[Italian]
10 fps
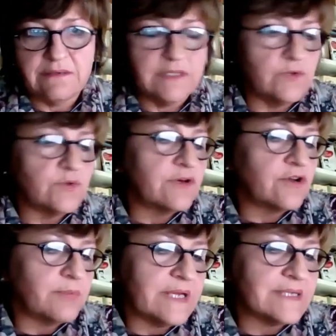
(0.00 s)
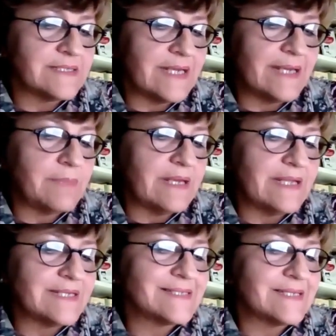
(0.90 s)
dell'Unione Europea è, è
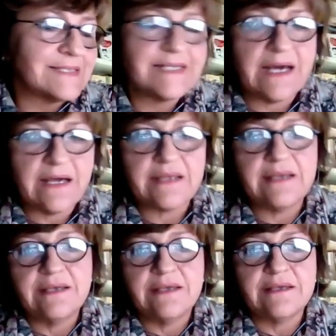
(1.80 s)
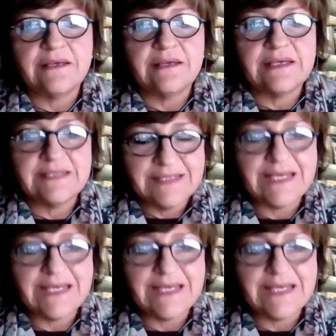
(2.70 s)
l'essenziale eh,